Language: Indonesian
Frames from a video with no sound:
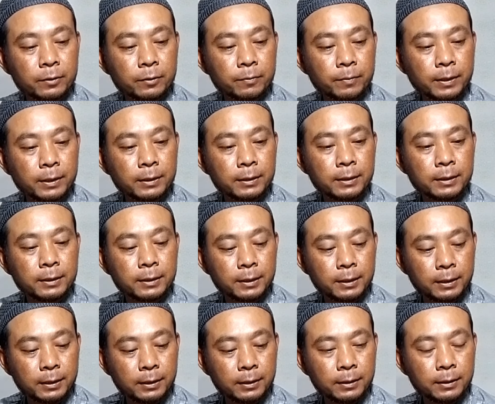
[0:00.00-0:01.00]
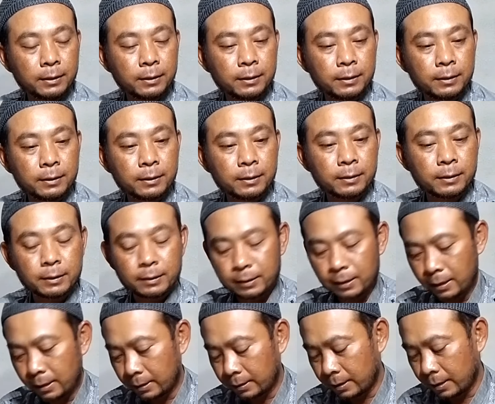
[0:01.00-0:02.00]
cuman di sini
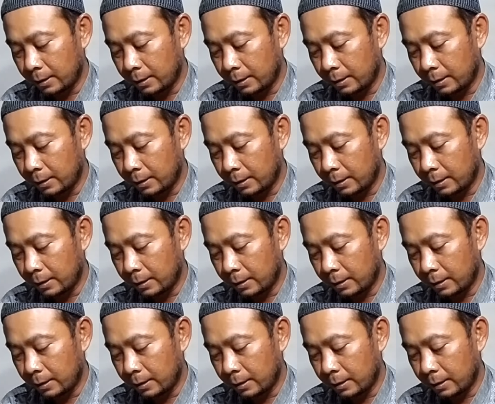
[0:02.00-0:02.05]
saya